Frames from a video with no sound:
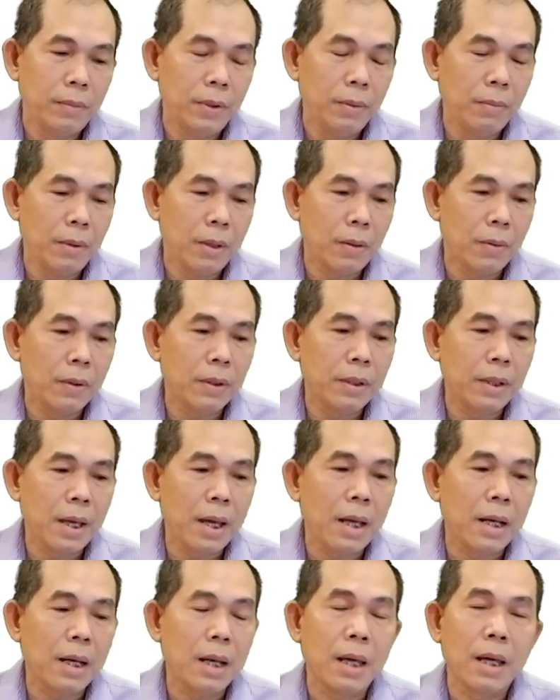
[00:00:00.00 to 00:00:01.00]
bí mật quốc
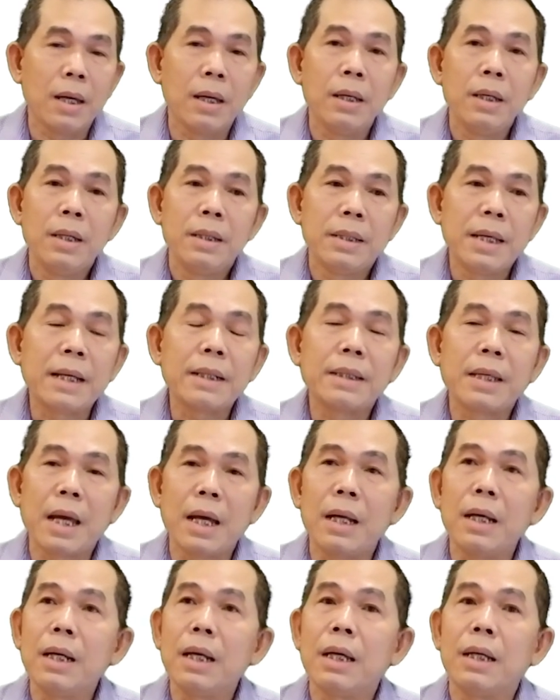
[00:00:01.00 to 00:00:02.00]
gia là chắc
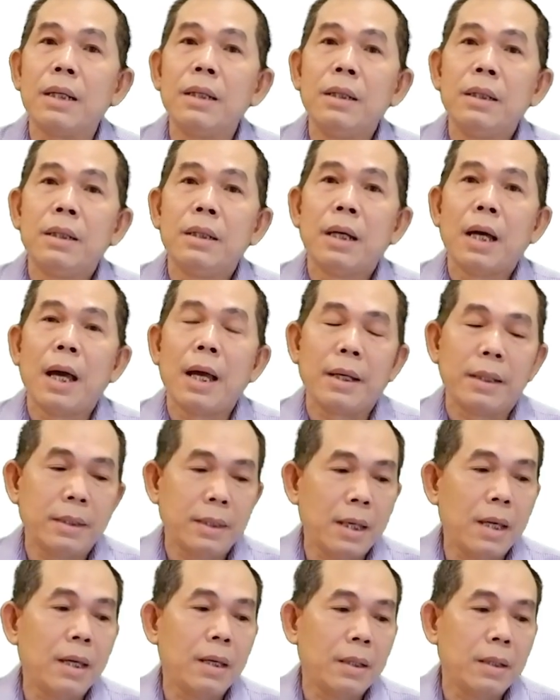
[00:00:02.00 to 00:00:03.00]
chắn là
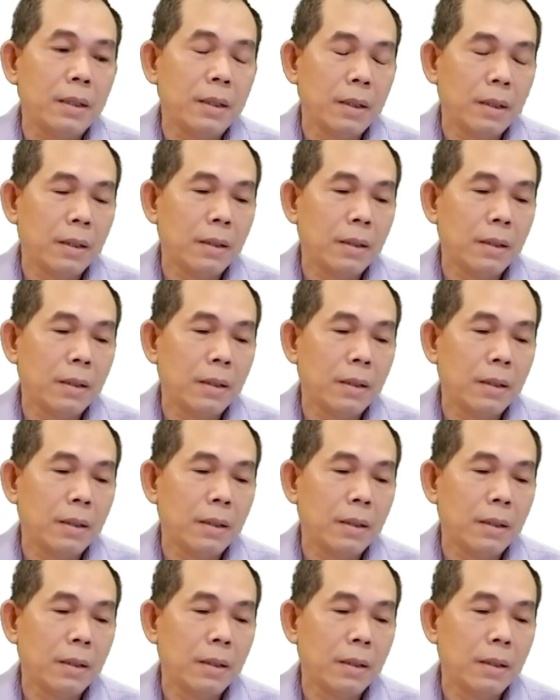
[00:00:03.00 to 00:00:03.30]
hạn chế